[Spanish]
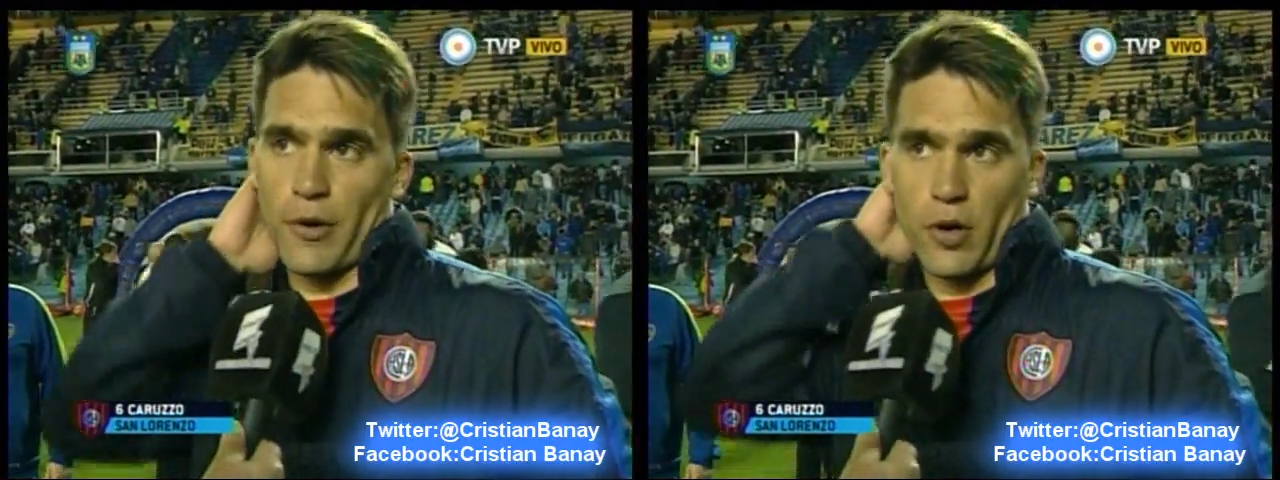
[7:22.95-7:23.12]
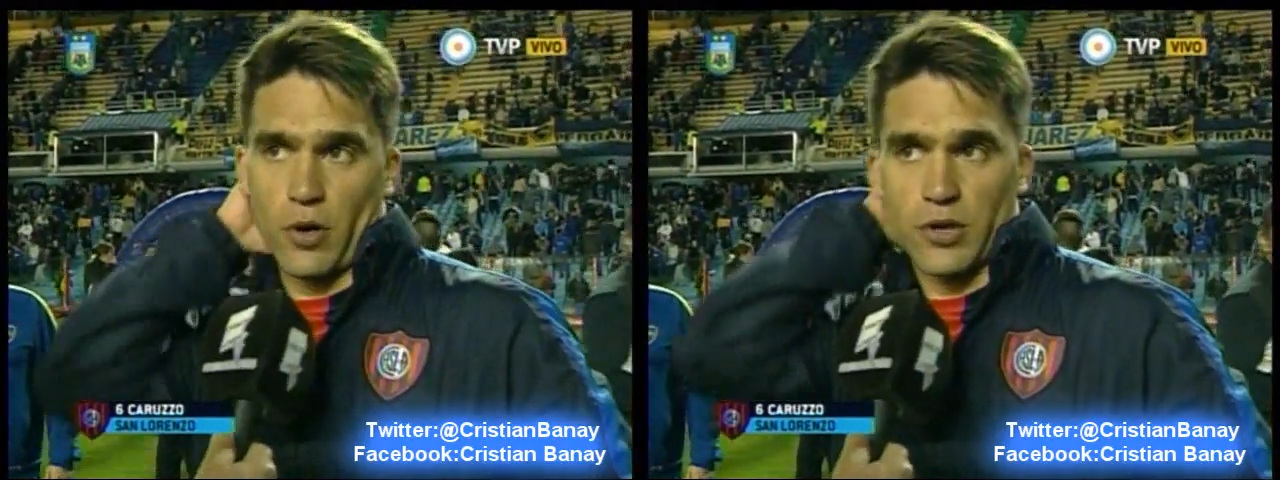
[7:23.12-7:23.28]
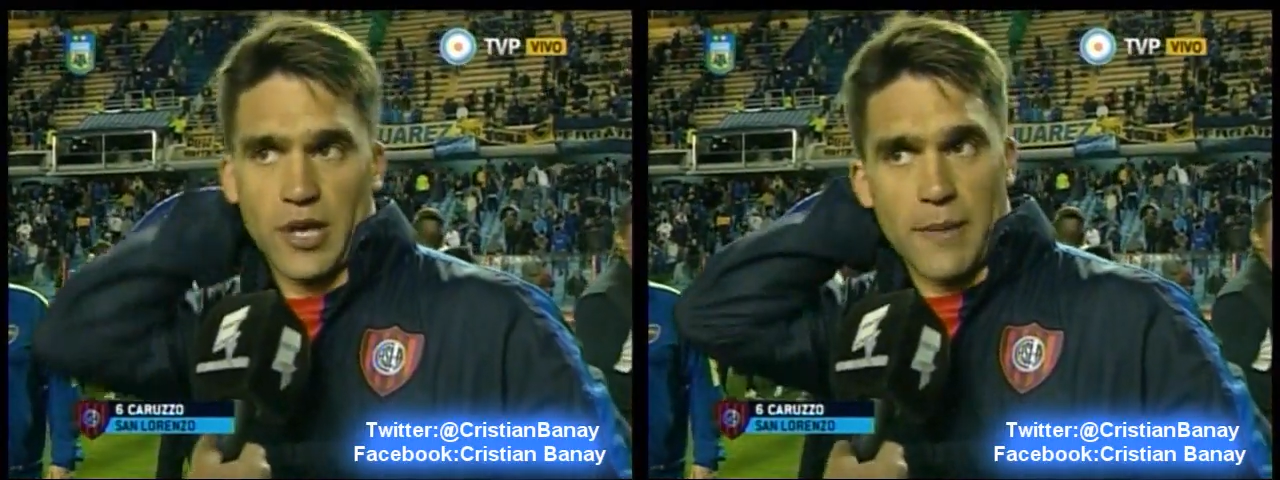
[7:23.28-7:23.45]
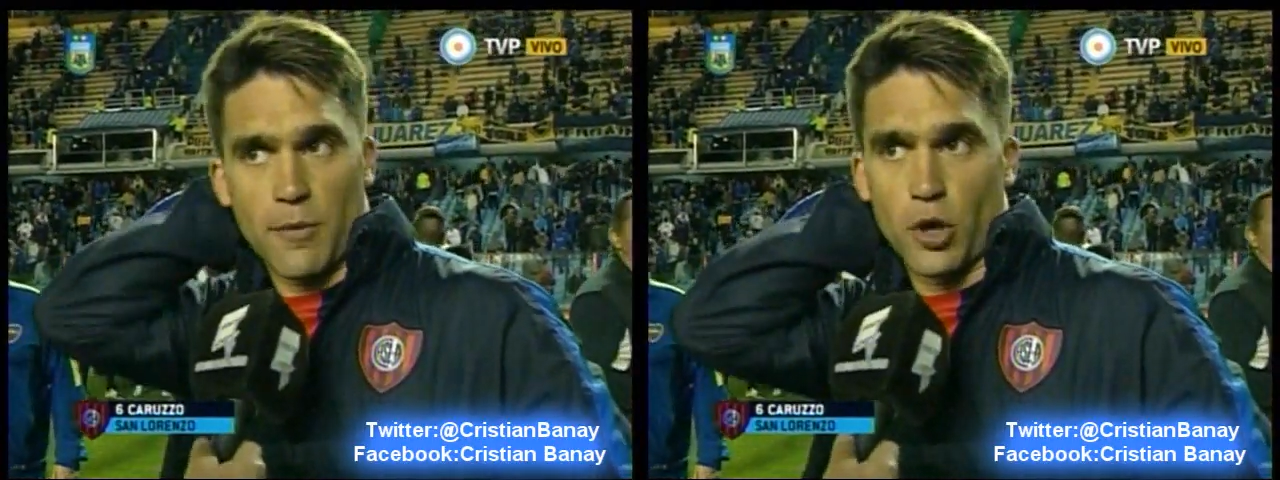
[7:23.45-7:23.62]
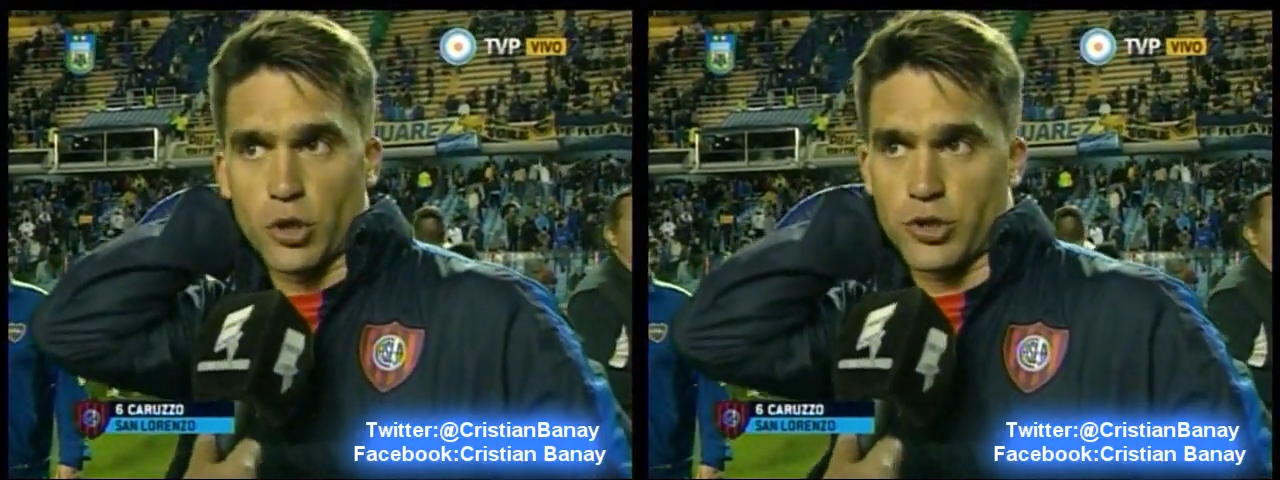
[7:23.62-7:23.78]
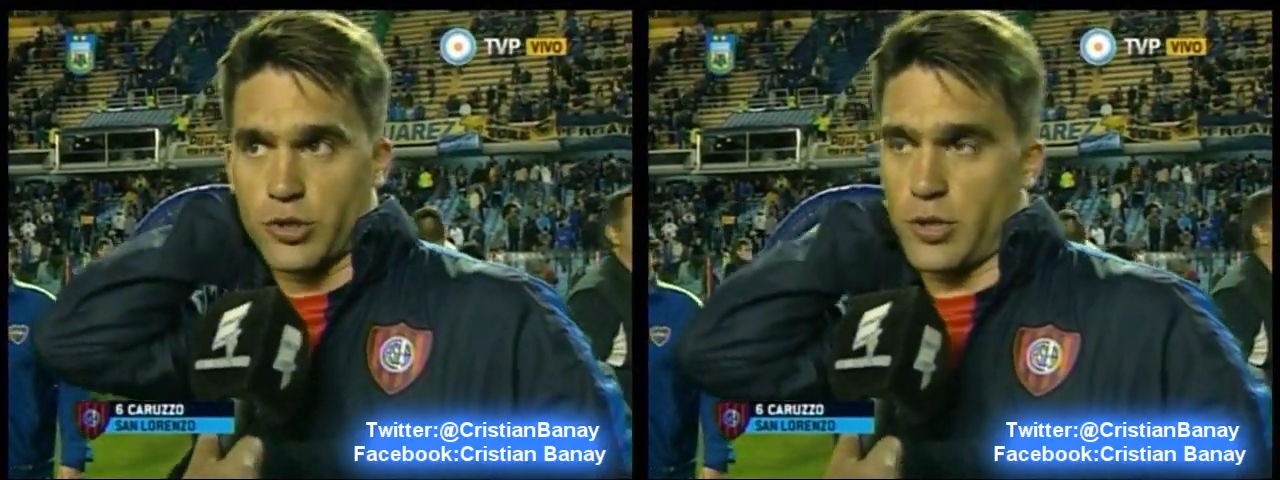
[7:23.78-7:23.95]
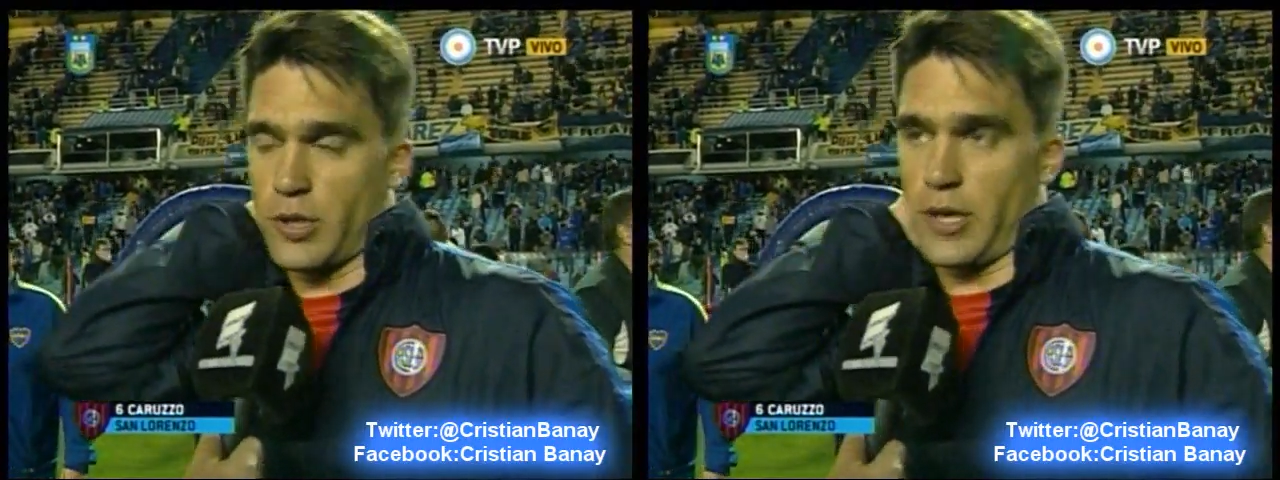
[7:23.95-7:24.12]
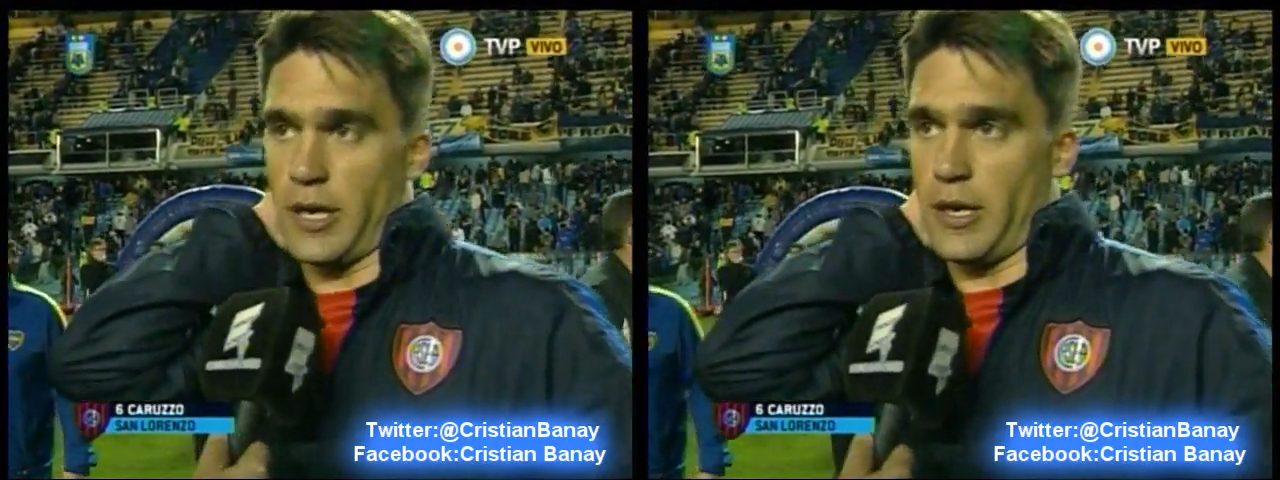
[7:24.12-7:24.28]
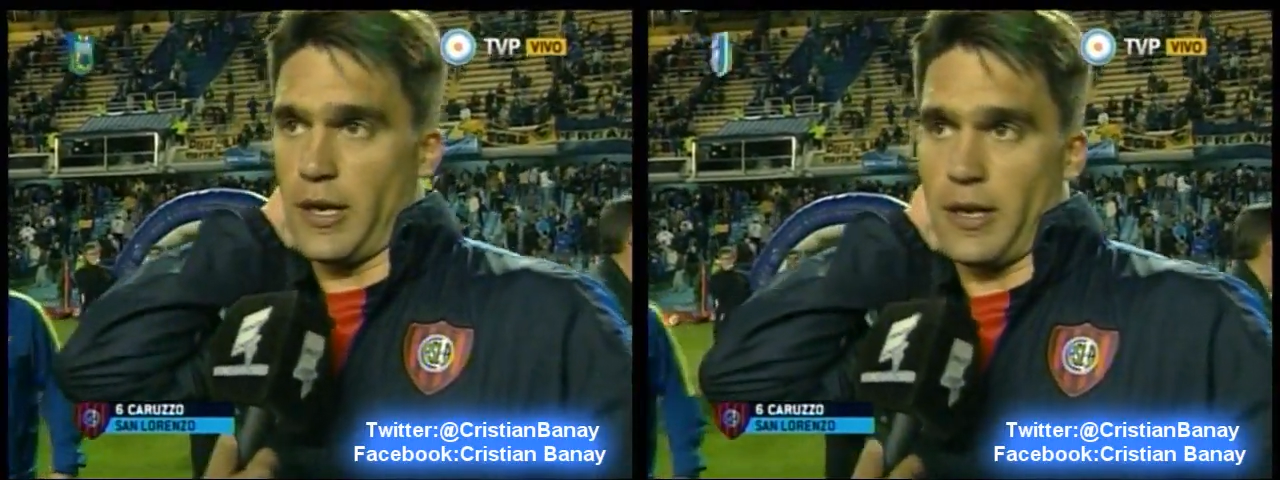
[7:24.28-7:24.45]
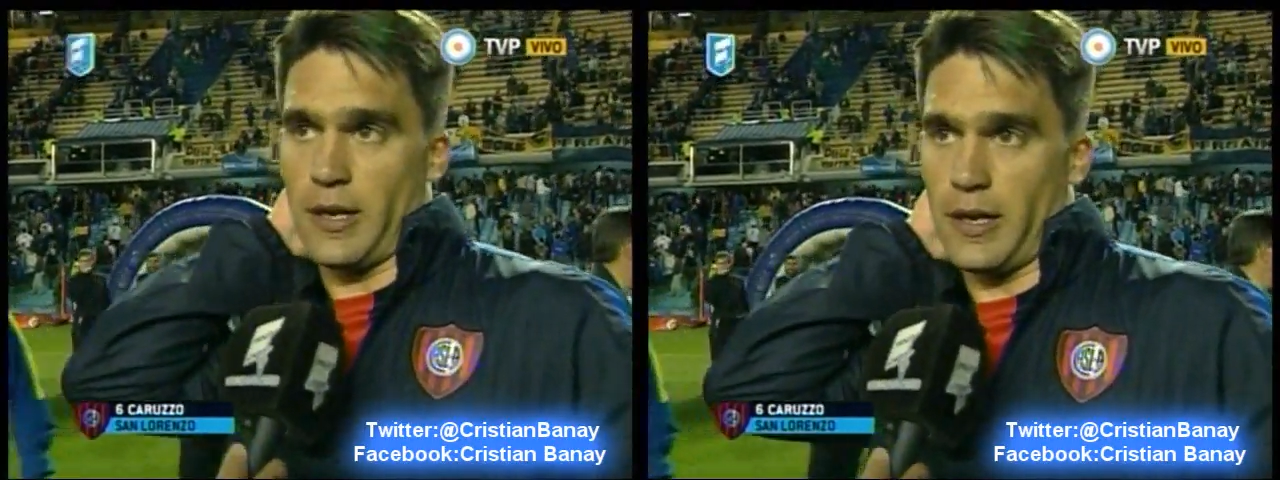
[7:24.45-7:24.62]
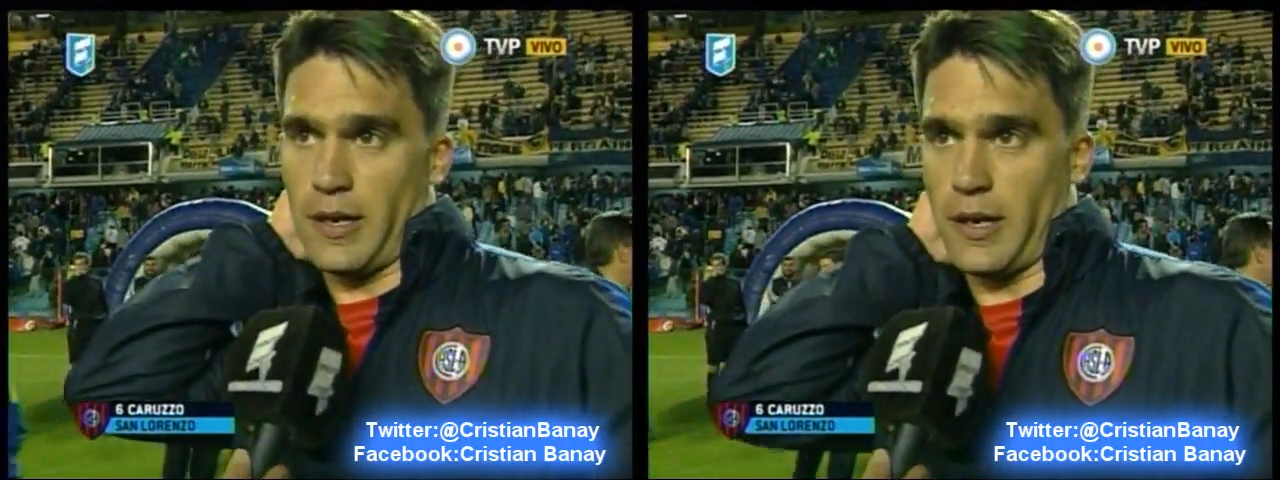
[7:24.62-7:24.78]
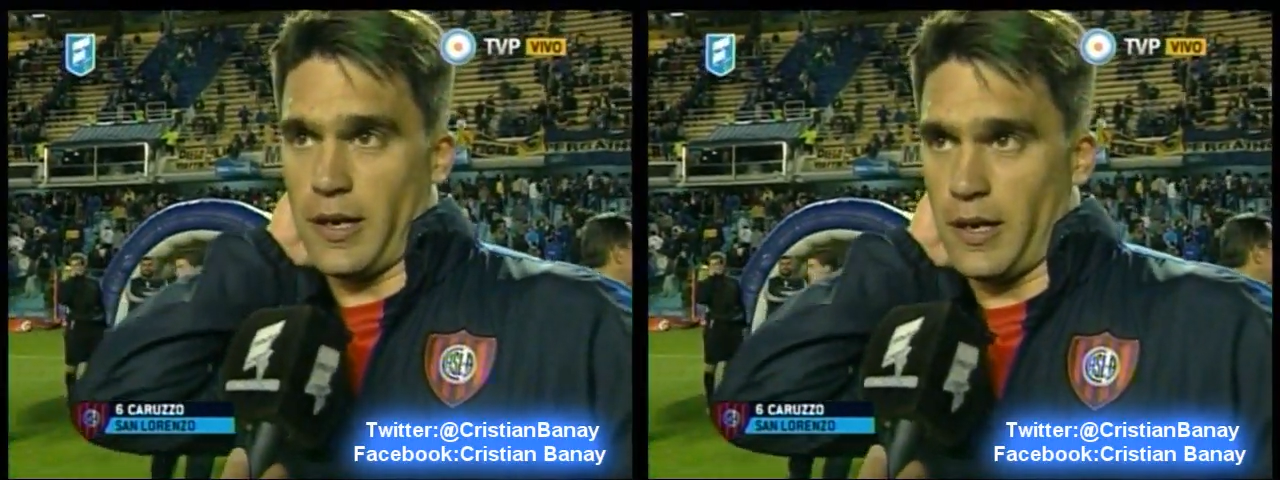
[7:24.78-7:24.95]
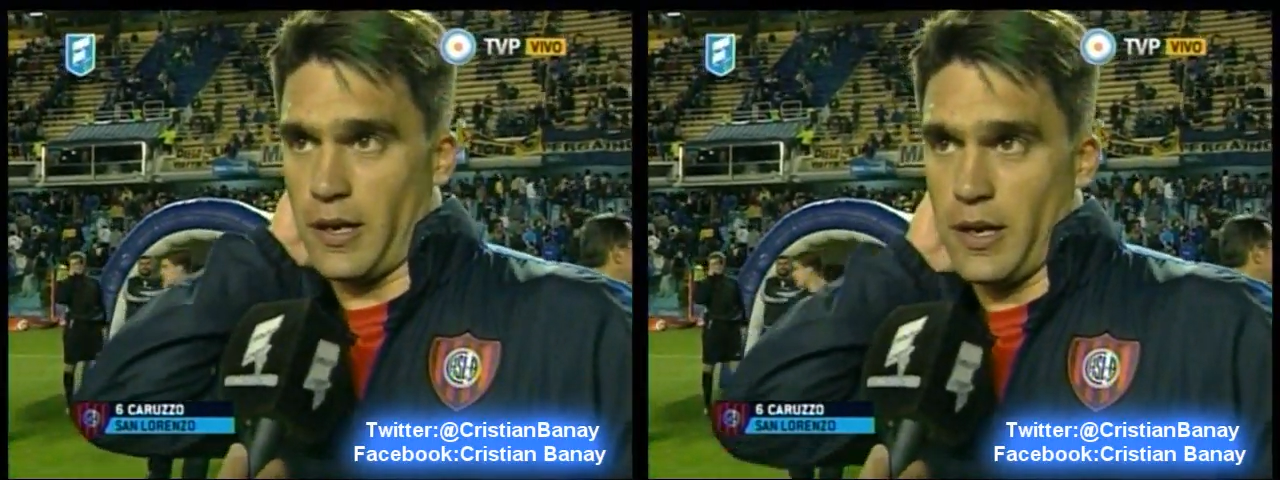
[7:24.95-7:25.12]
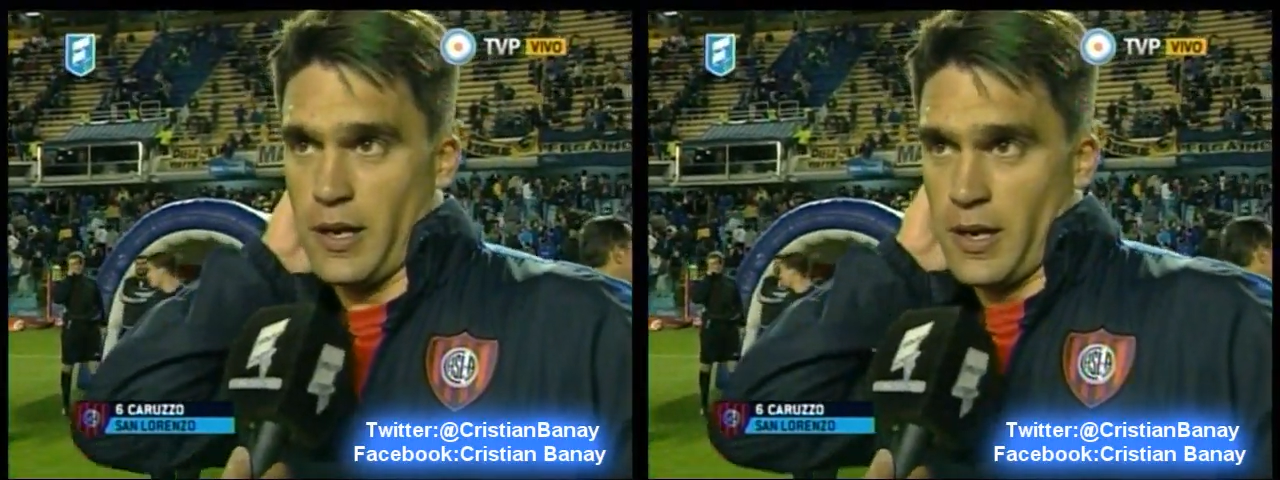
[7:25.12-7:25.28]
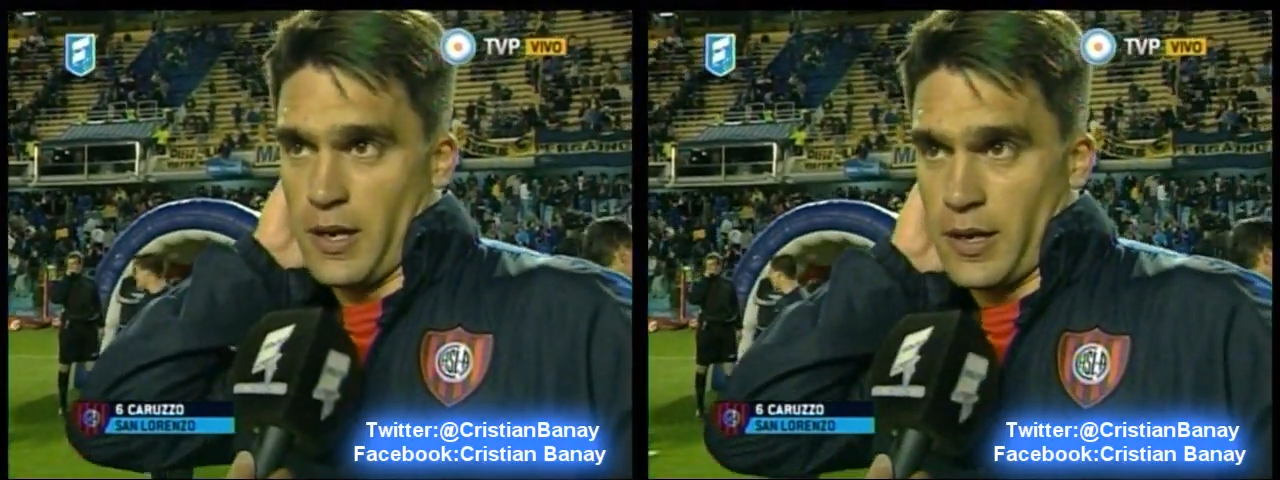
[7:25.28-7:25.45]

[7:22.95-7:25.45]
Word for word: un equipo mezquino que trató